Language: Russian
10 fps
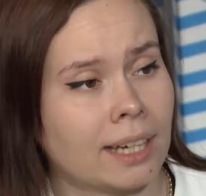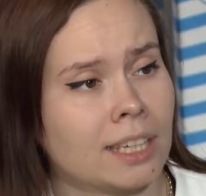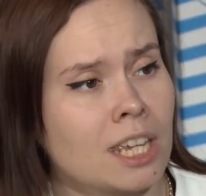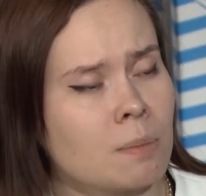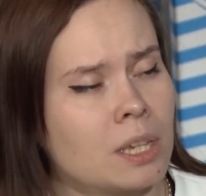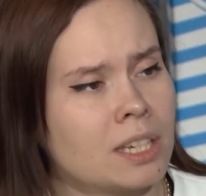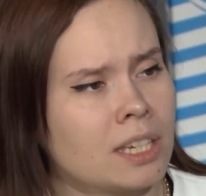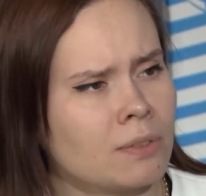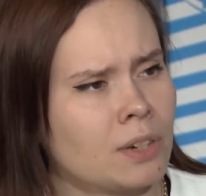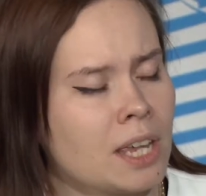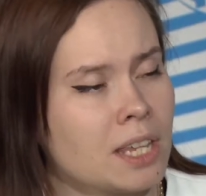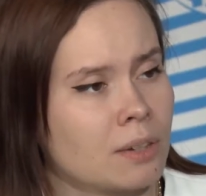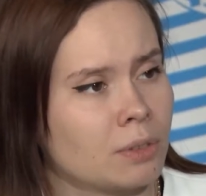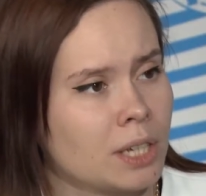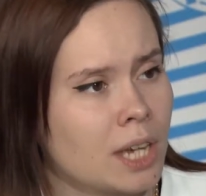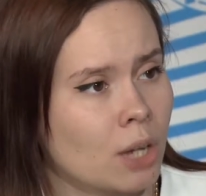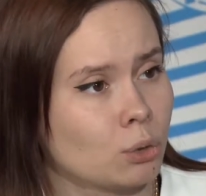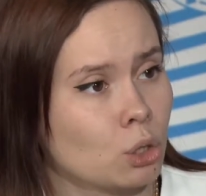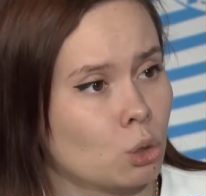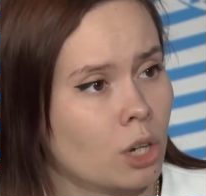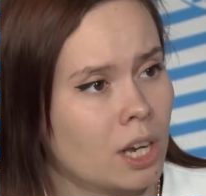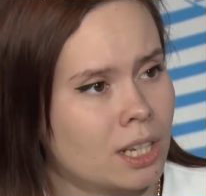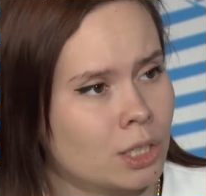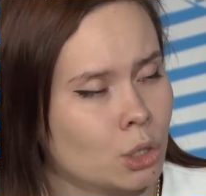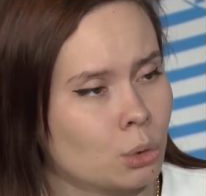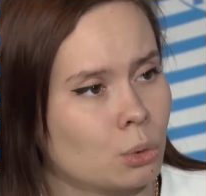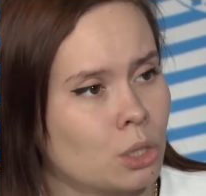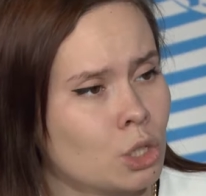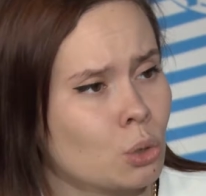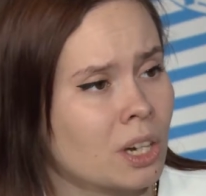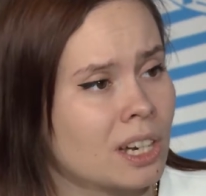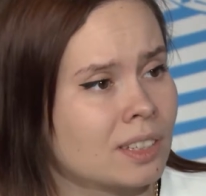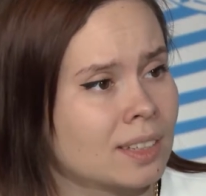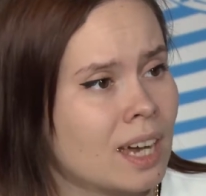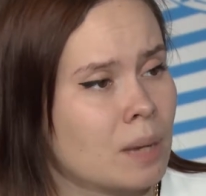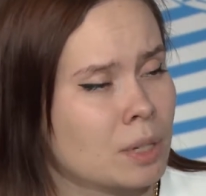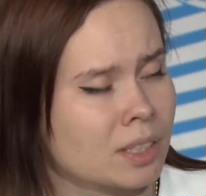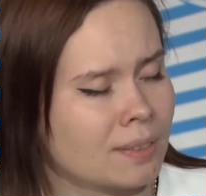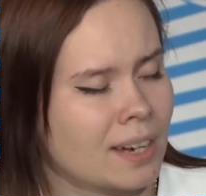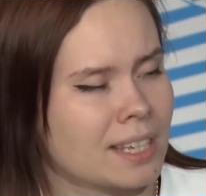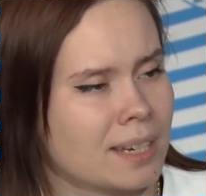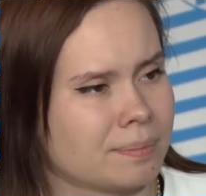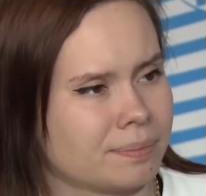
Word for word: Какие медиа явления влияют на журналистику и журналистское образование?